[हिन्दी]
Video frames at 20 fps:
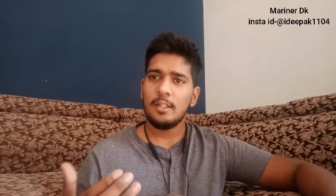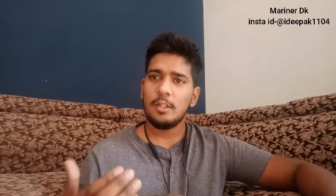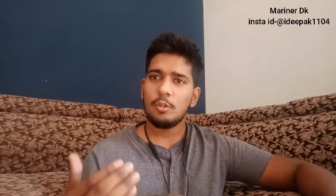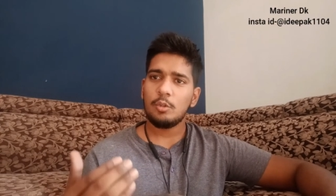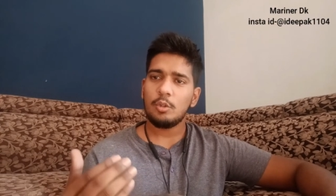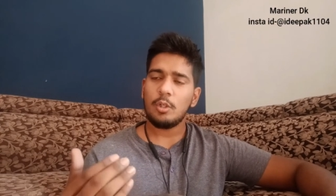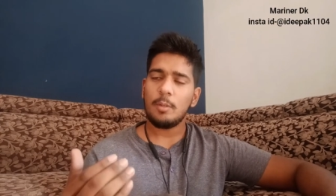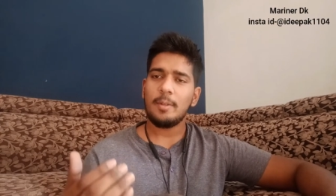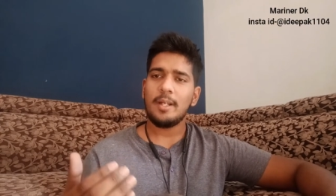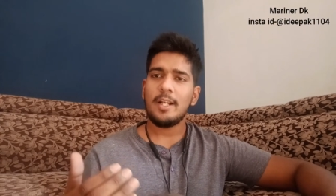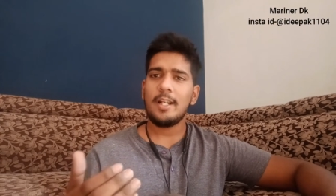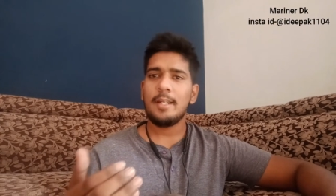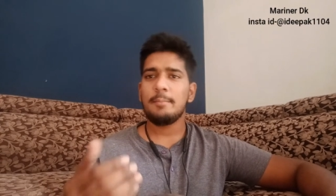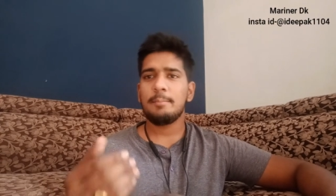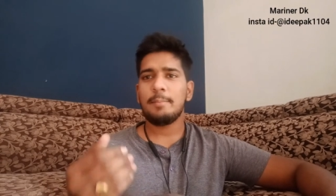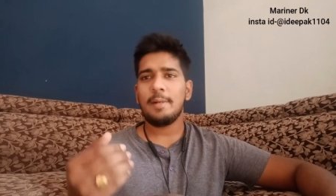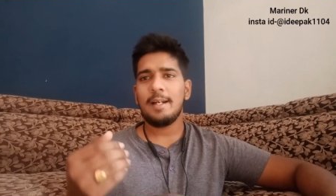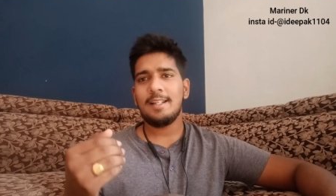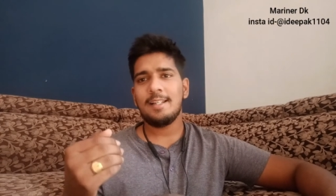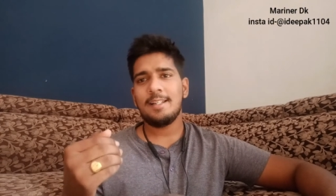तो हमारा
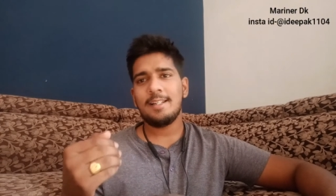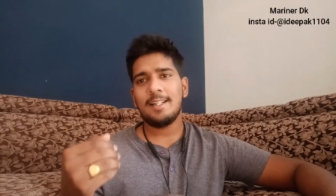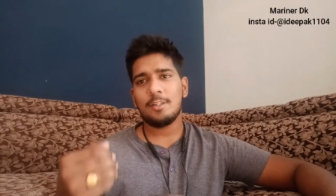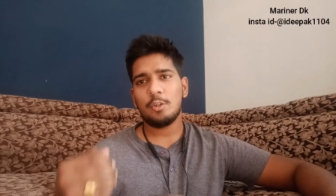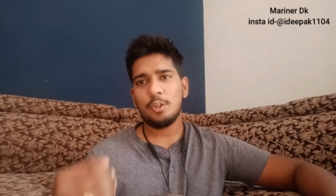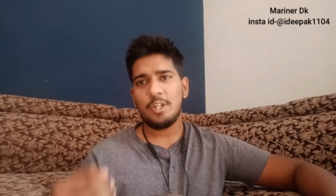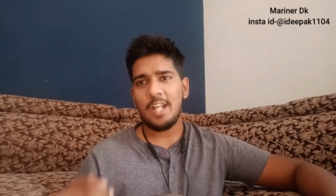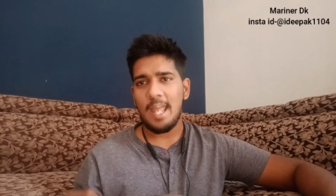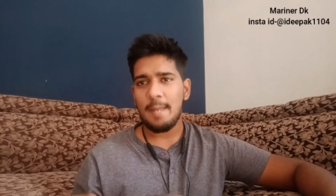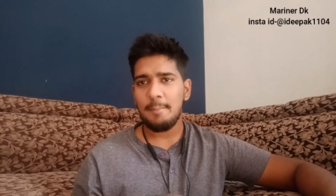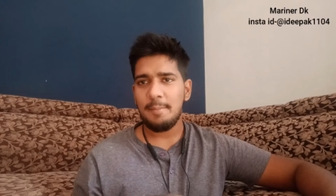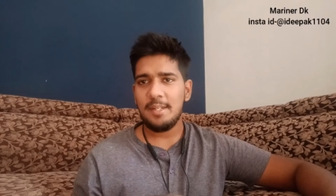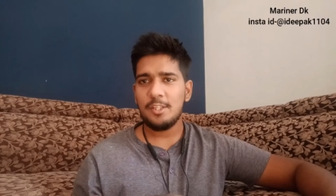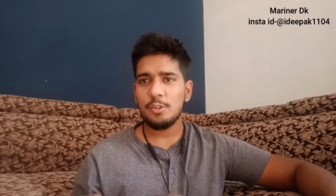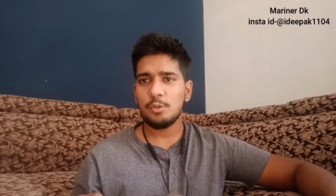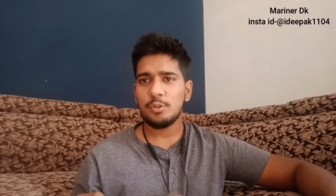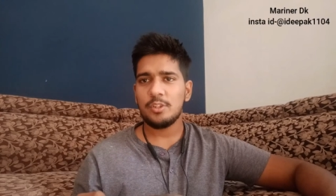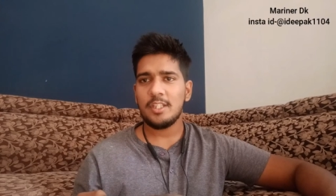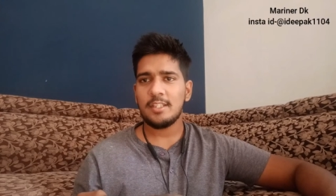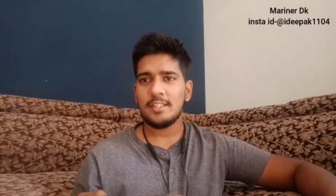इम्पायलर या तो डैमेज
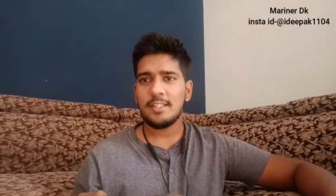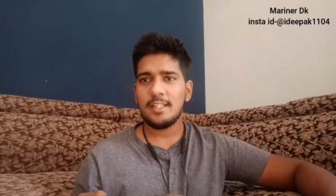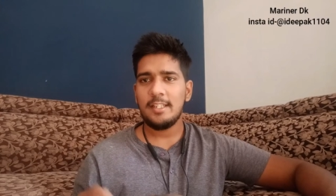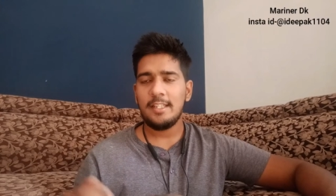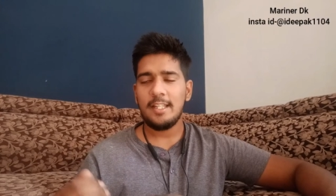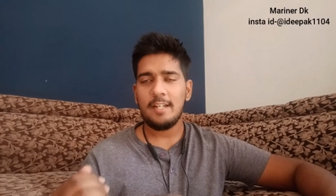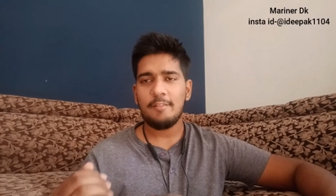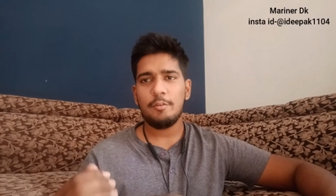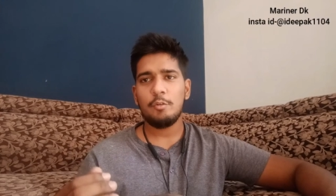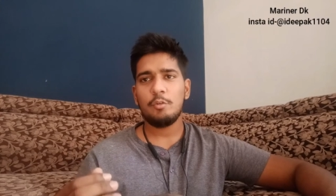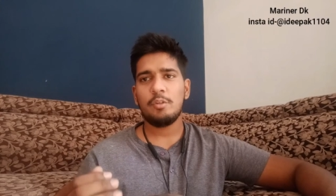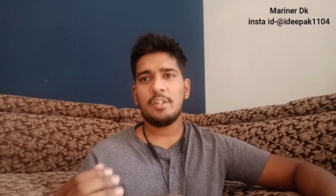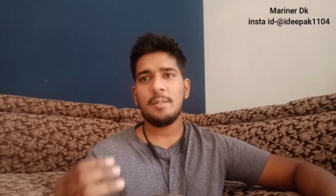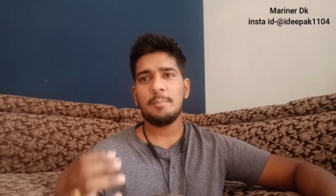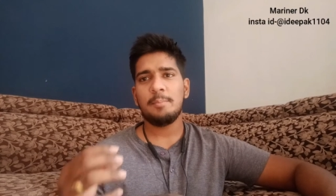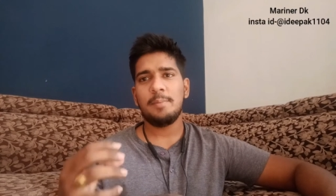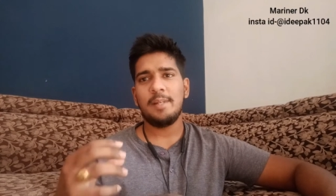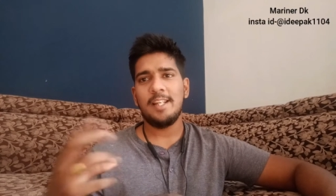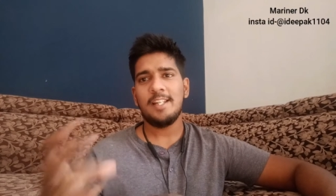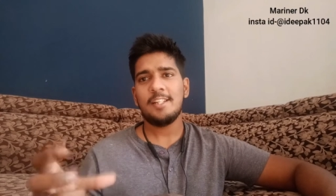हो जाता है या फिर उसकी
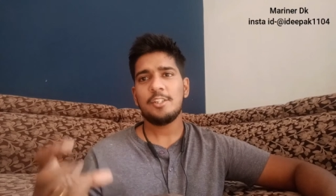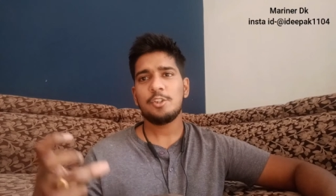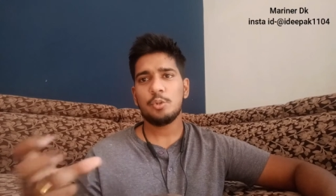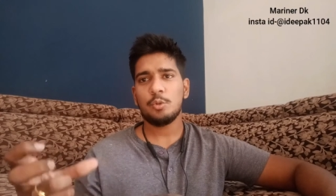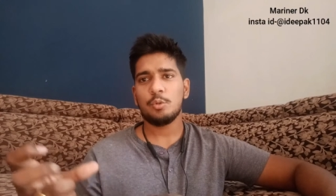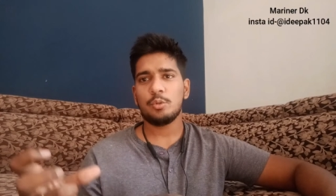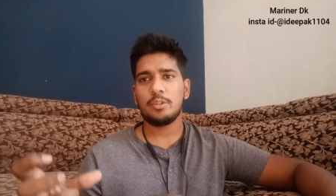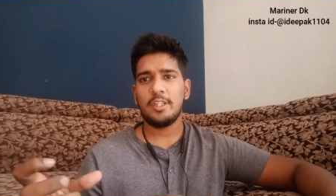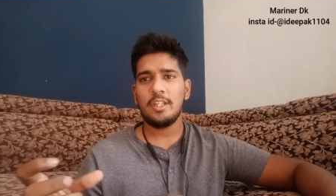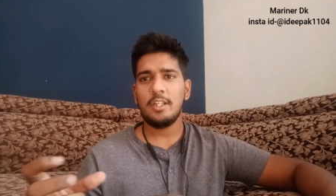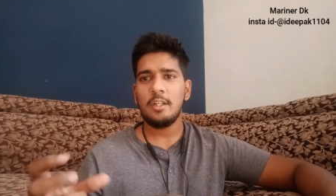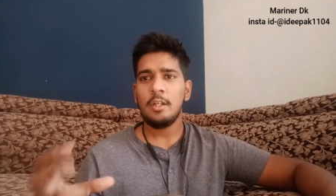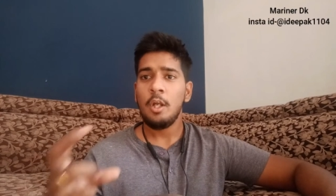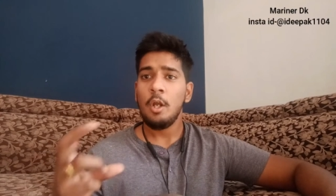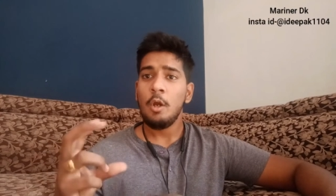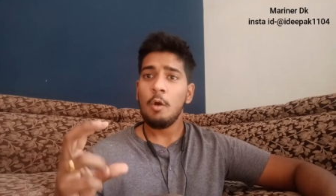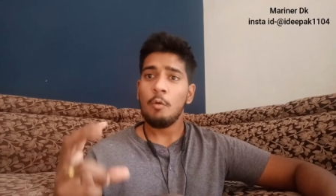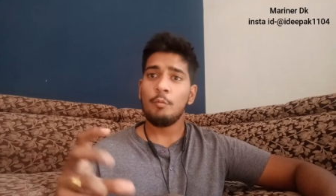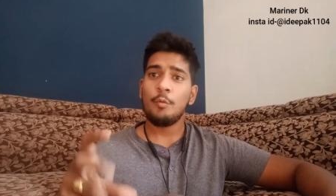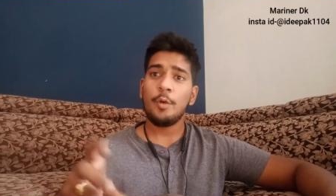ब्लेड्स जो होती हैं
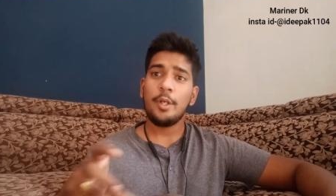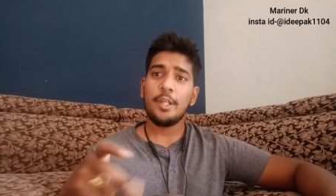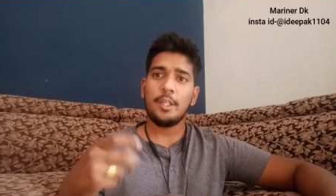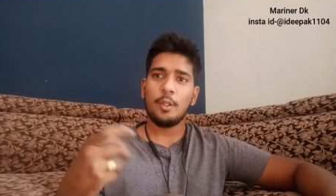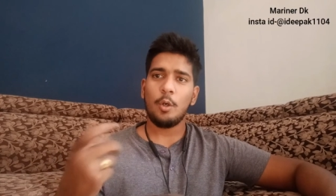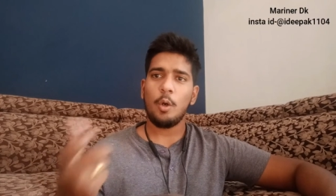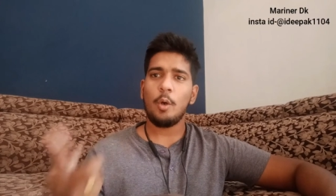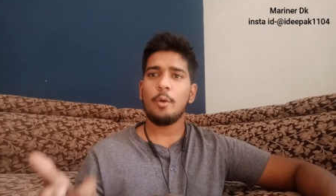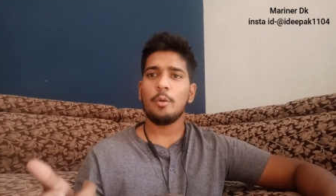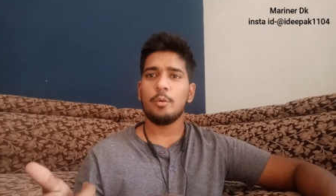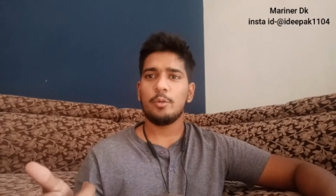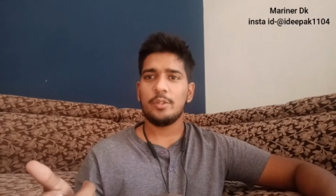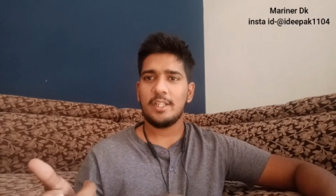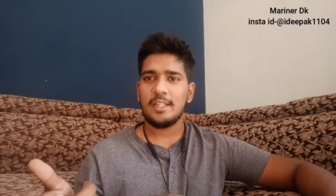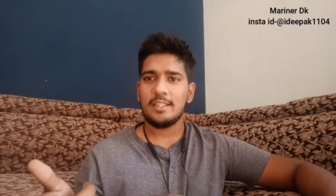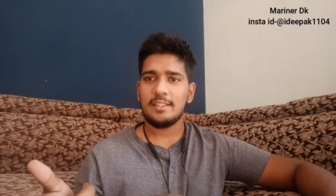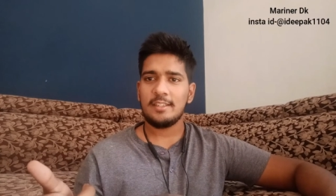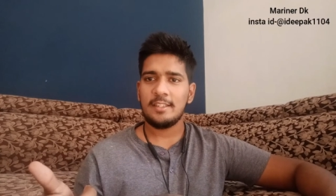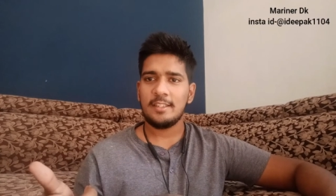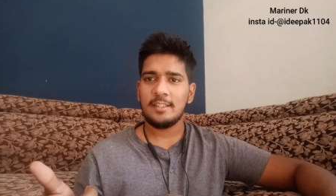वो इरॉड हो
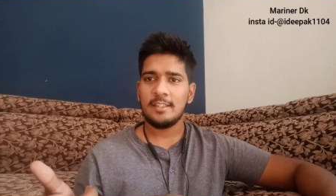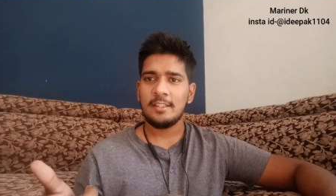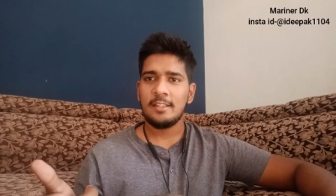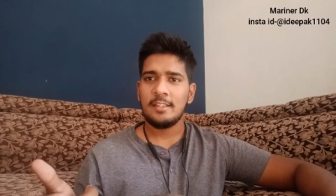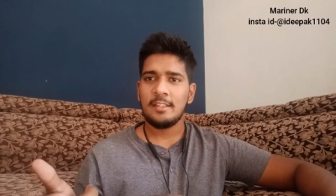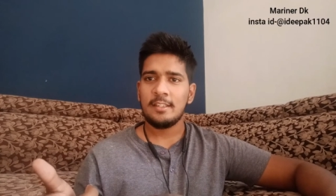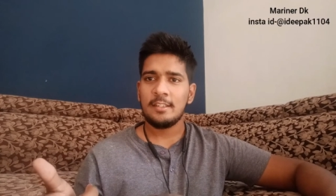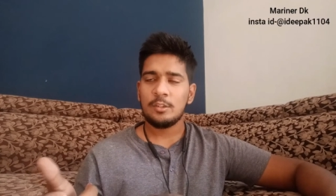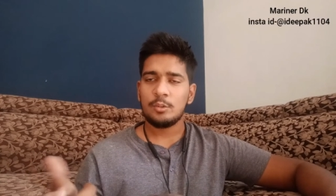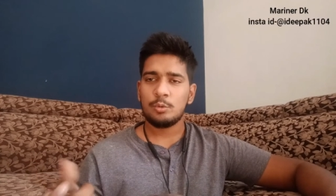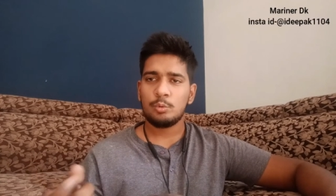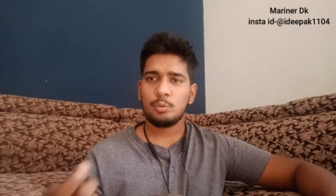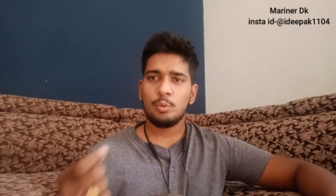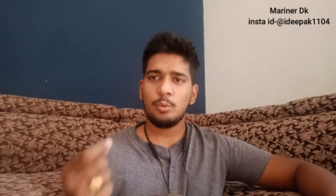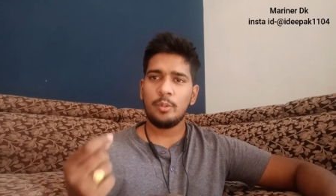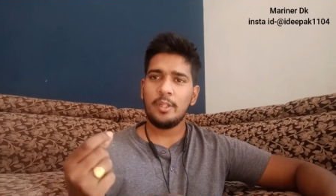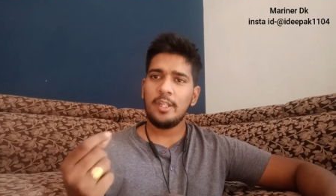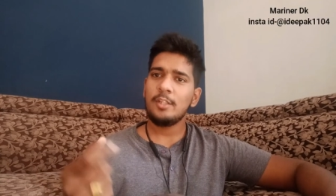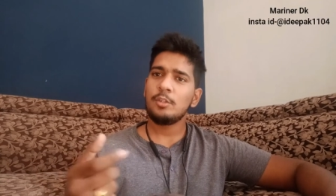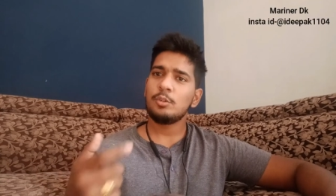जाती हैं सो
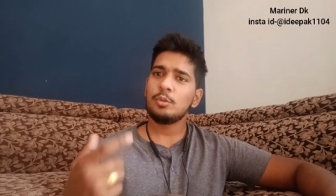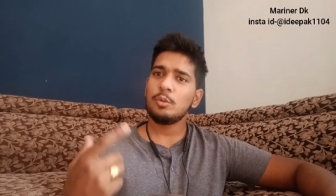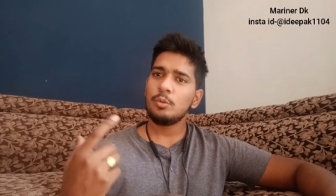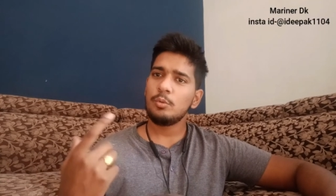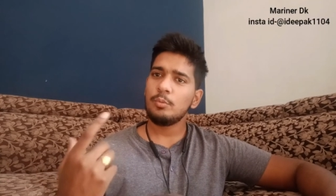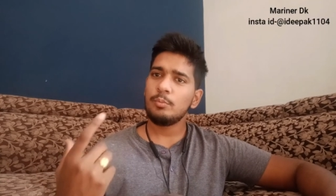एक जो